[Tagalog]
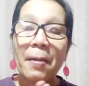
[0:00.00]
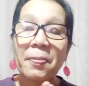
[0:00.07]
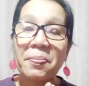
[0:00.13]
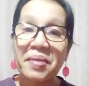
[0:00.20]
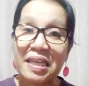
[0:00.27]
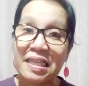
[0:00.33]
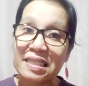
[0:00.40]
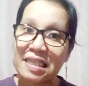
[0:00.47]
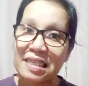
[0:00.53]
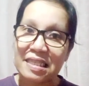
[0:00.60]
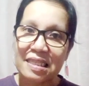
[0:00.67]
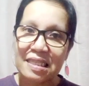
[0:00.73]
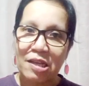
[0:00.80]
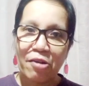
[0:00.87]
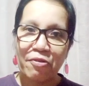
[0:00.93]

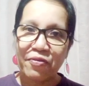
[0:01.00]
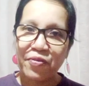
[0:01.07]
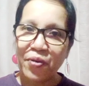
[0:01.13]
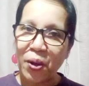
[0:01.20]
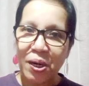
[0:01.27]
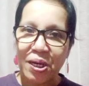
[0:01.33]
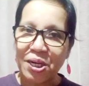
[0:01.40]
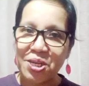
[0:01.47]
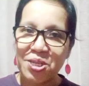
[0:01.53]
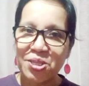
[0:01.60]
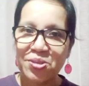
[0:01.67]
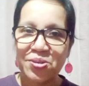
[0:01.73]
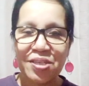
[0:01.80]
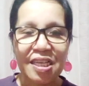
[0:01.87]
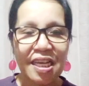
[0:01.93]
Mrs.
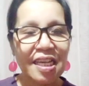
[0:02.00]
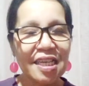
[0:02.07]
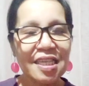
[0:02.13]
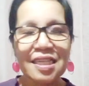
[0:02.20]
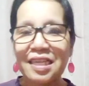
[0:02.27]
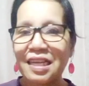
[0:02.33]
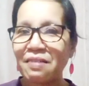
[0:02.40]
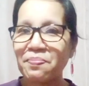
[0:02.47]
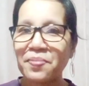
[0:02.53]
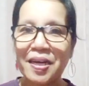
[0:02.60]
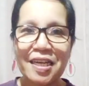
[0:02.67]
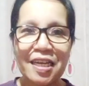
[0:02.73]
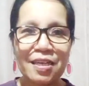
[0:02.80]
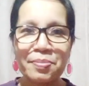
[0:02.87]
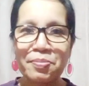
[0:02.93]
Folkerson, hindi pa
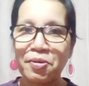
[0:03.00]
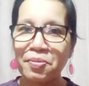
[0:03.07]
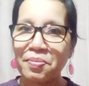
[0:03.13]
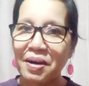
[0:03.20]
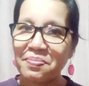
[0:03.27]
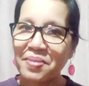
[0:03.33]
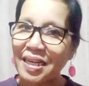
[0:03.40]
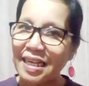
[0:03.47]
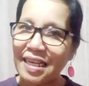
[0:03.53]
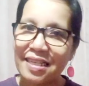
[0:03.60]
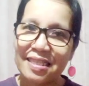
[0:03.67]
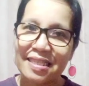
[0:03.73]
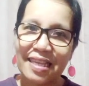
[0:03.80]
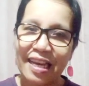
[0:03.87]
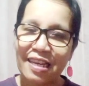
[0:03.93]
rin bumabalik
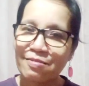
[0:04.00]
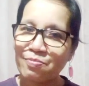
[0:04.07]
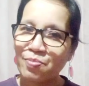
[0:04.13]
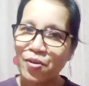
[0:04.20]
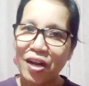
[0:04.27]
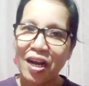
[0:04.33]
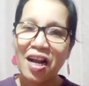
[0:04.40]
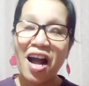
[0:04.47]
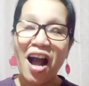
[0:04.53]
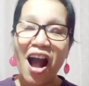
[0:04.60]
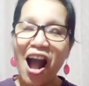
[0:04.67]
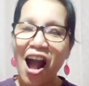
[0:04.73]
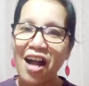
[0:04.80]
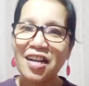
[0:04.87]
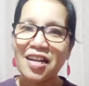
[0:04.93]
sa Itbulaga
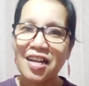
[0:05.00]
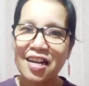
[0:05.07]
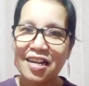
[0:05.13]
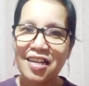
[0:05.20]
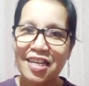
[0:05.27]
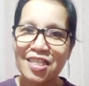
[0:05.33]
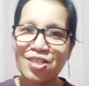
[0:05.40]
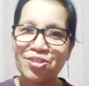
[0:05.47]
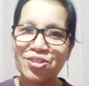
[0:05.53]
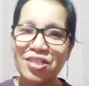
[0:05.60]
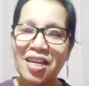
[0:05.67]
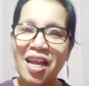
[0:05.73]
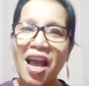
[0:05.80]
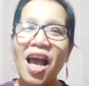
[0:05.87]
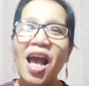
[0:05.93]
hanggang
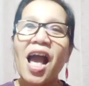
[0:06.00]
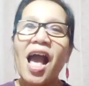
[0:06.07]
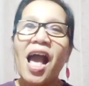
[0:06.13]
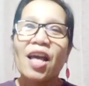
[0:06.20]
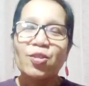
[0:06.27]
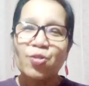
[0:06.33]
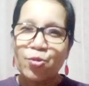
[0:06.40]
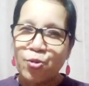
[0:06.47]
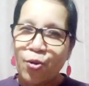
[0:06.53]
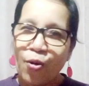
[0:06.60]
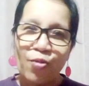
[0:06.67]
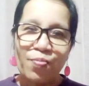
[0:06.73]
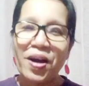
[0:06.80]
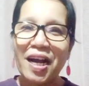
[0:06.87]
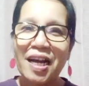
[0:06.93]
ngayon. Totoo
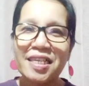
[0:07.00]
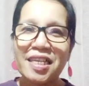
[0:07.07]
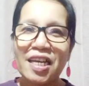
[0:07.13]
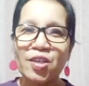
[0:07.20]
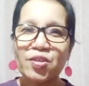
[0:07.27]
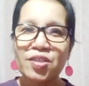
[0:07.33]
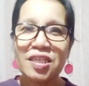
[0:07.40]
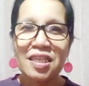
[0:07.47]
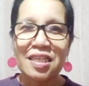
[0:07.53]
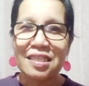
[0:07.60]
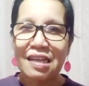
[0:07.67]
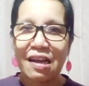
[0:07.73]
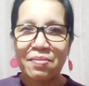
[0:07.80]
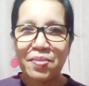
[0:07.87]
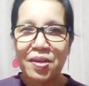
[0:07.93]
ba kaya yung
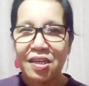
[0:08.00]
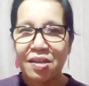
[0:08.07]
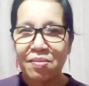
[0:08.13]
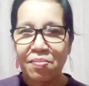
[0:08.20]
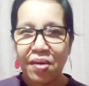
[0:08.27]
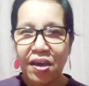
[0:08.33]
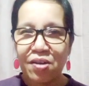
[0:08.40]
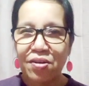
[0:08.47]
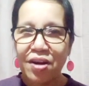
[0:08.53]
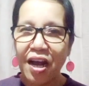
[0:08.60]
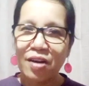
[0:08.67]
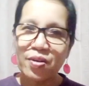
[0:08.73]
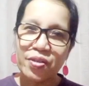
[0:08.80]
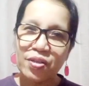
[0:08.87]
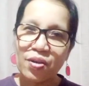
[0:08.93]
sinasabi ni Mayor
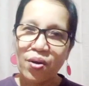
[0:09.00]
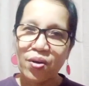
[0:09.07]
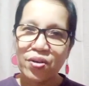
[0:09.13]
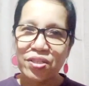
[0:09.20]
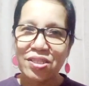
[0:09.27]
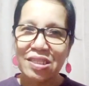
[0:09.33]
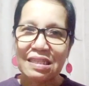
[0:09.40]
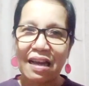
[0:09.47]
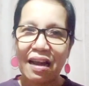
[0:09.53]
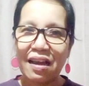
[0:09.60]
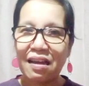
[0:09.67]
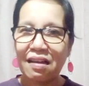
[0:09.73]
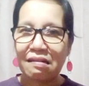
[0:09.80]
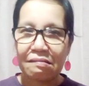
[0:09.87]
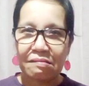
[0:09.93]
Halushos
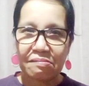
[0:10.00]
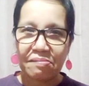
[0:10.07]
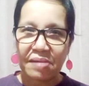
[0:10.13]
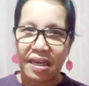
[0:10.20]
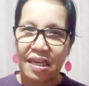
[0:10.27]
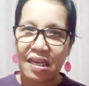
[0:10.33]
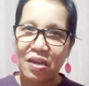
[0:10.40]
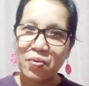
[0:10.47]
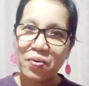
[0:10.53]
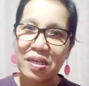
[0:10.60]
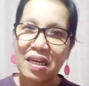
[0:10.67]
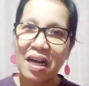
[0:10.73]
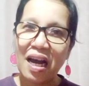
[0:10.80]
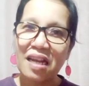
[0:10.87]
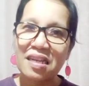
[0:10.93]
na maiiwan
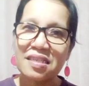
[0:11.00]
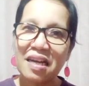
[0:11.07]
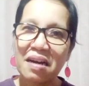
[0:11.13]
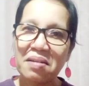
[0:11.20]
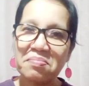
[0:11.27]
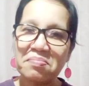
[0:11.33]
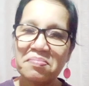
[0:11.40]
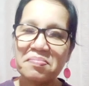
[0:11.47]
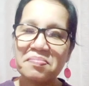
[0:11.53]
ang Aldab?